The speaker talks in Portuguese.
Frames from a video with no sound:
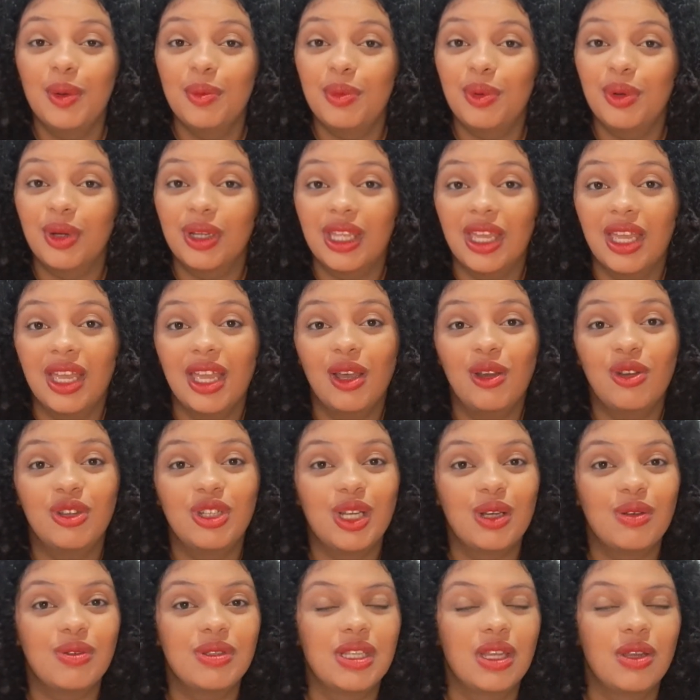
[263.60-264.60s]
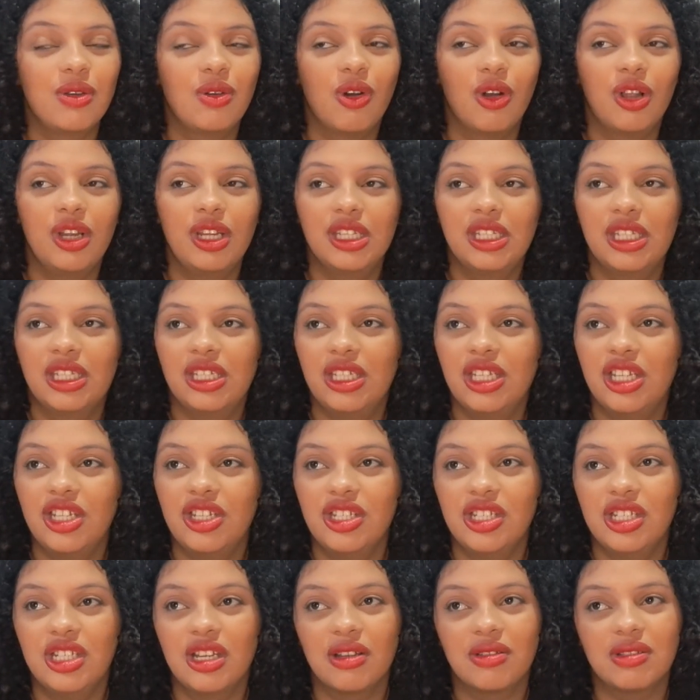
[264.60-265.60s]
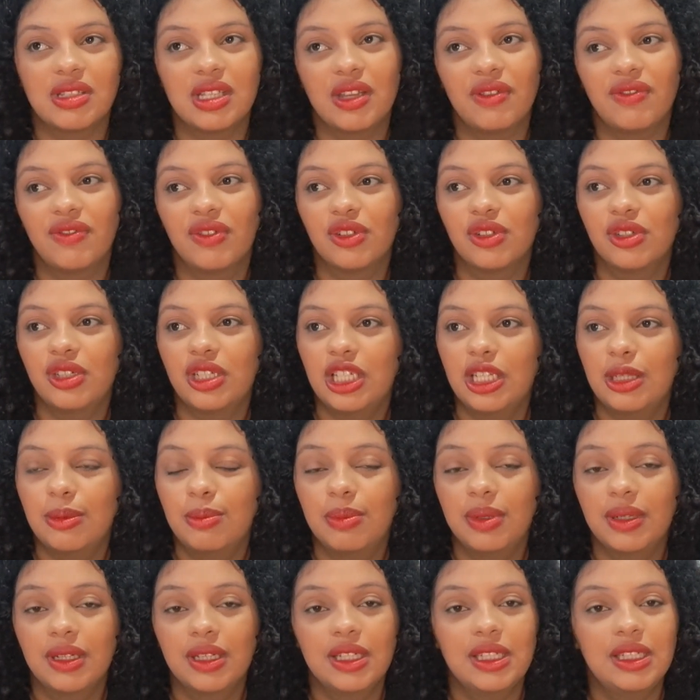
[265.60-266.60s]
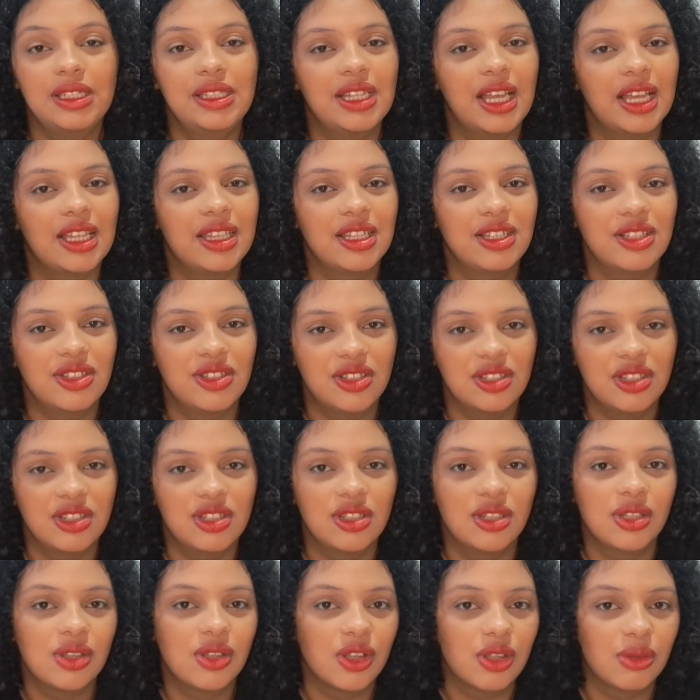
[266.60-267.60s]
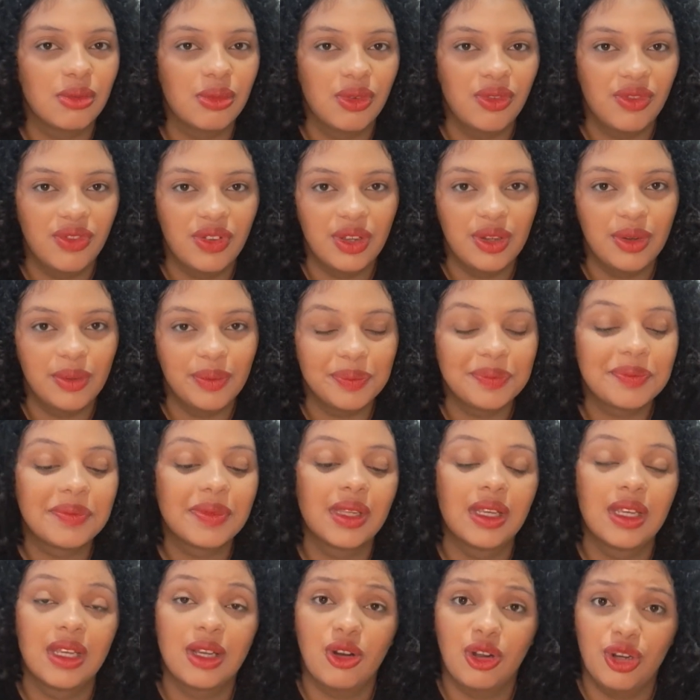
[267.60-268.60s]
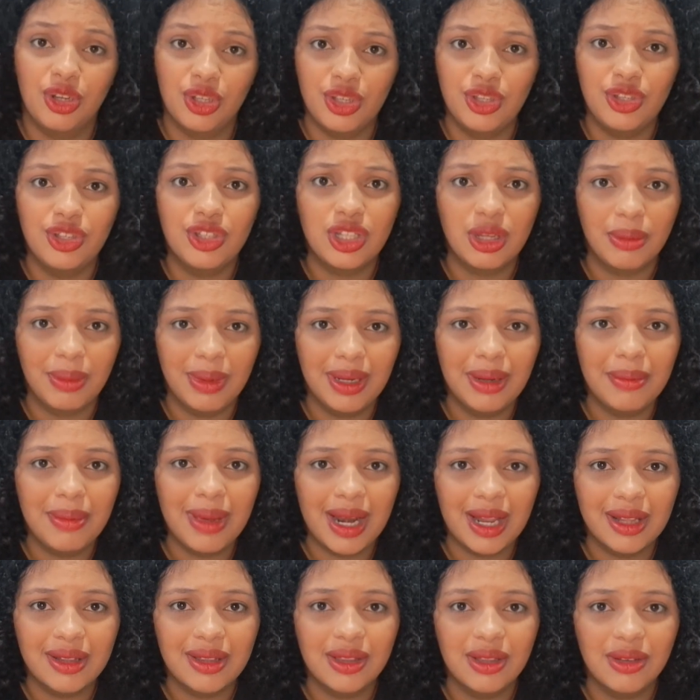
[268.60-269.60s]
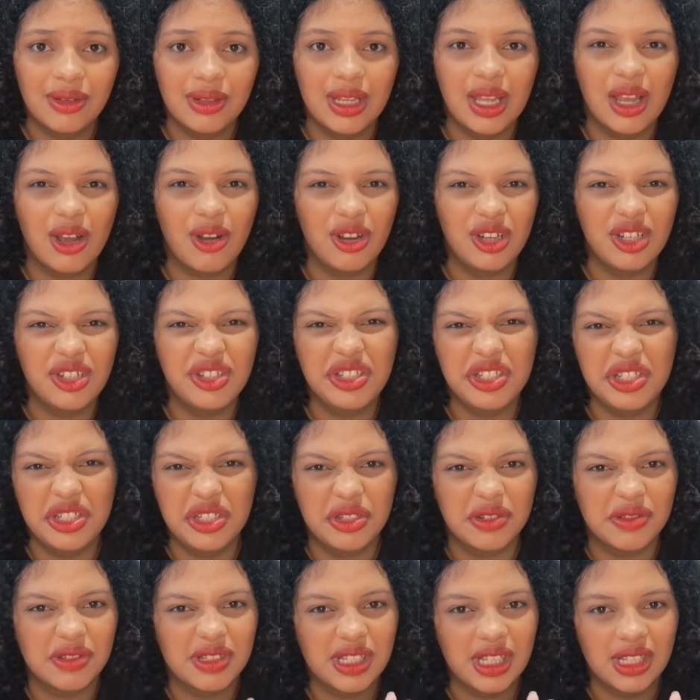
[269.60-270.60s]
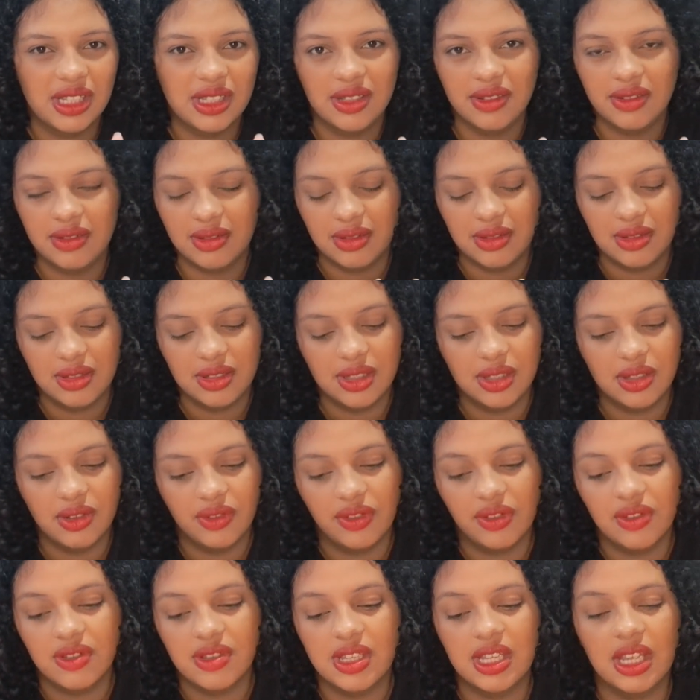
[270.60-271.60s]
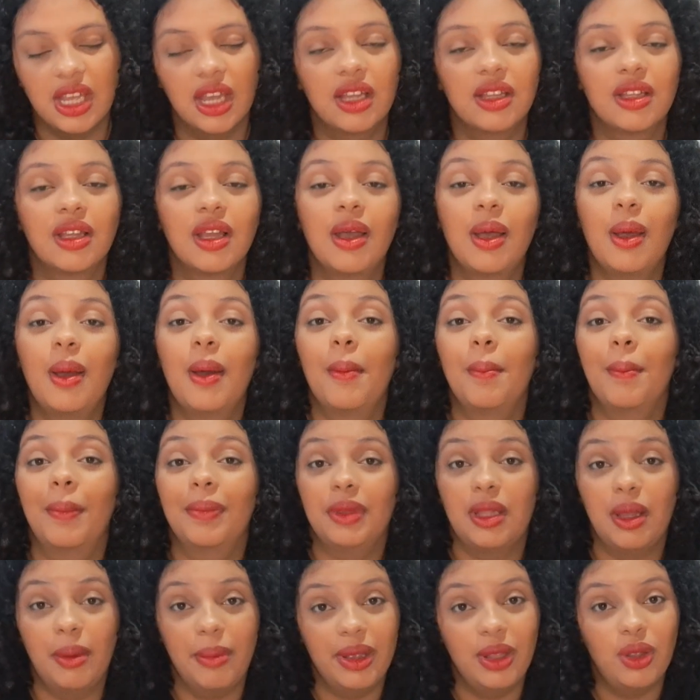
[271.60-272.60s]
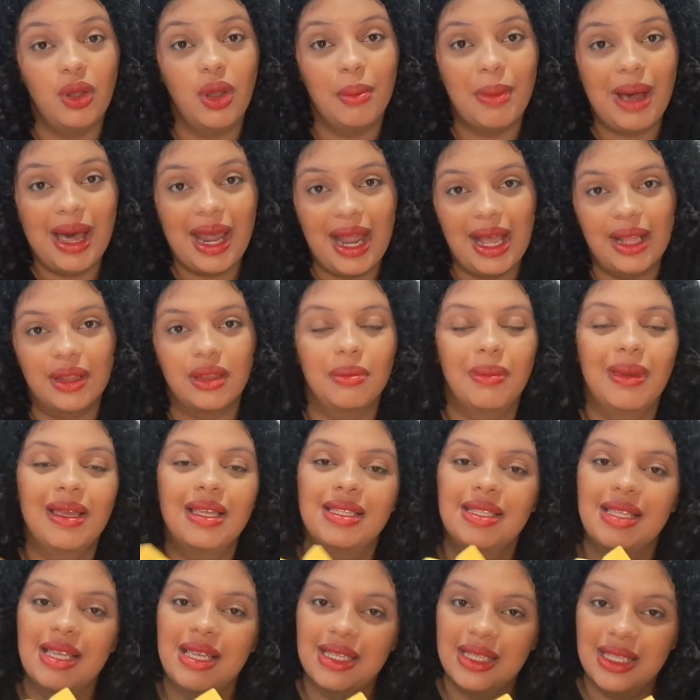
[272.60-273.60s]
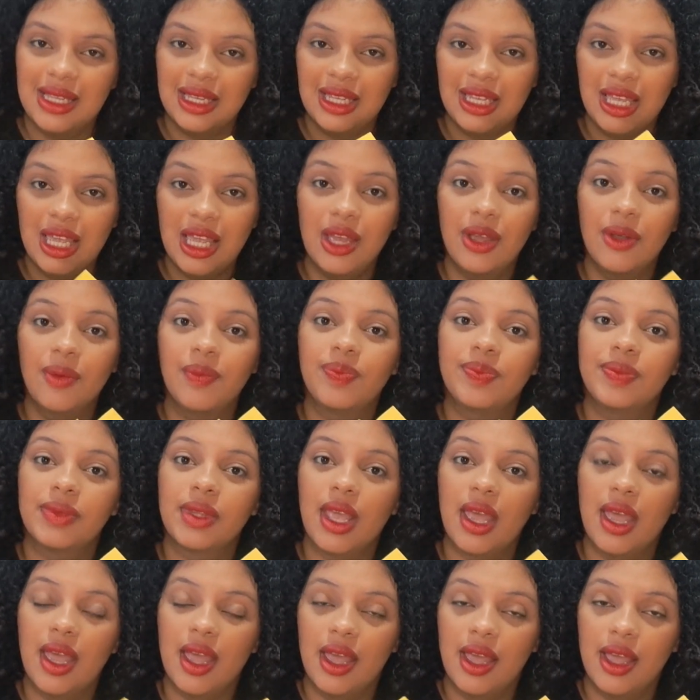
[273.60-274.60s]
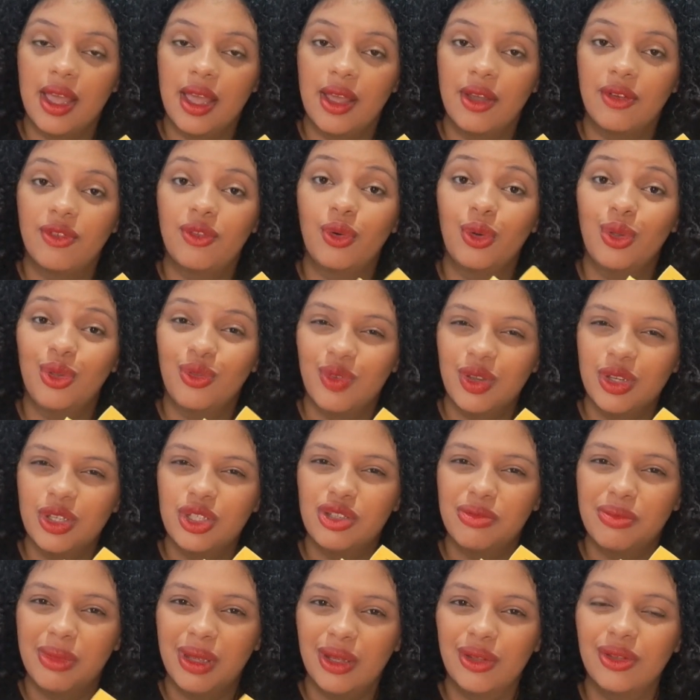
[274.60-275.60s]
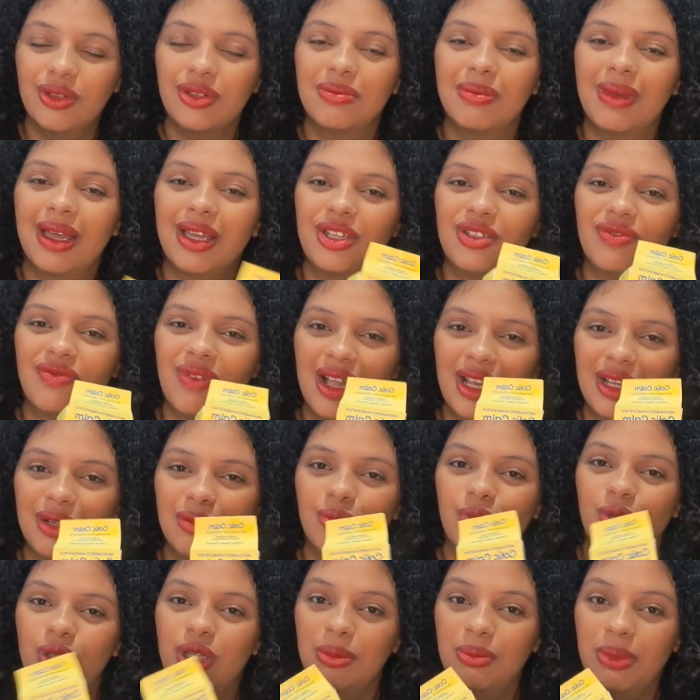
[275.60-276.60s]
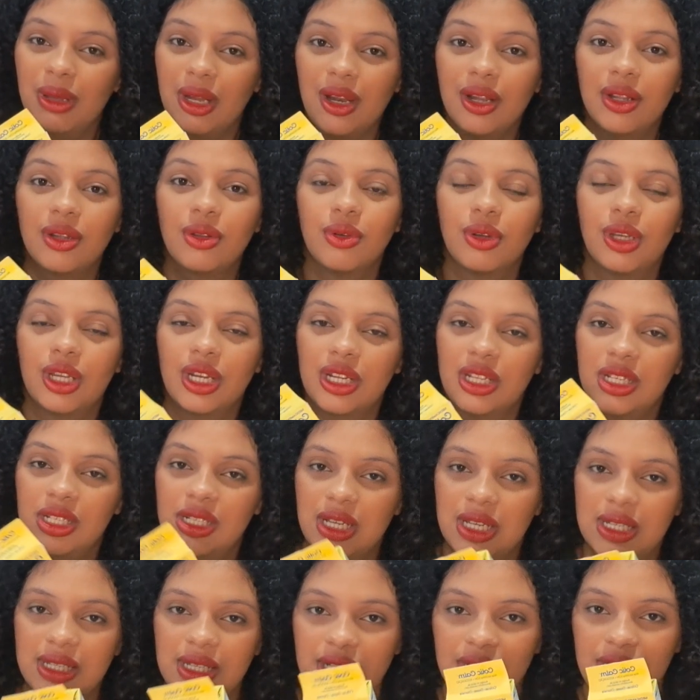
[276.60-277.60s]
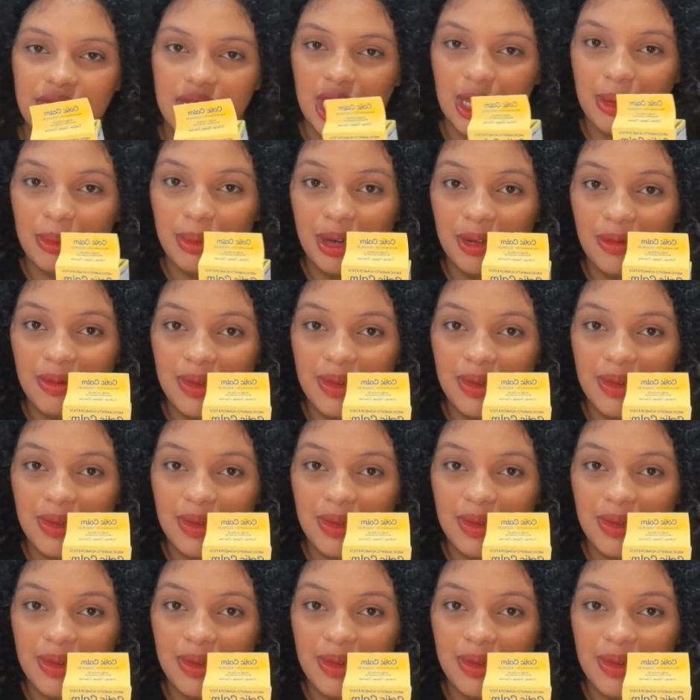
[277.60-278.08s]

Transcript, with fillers: Porque eu já usei o Cole Kid, já usei Floripa e nada disso adiantou no meu filho. Cole Kid também não é barato não, né? Cole não sei se, estou tô falando certo. Também não é barato, mas esse aqui é, foi um investimento, mas vale muito a pena, então eu queria deixar essa dica aí pra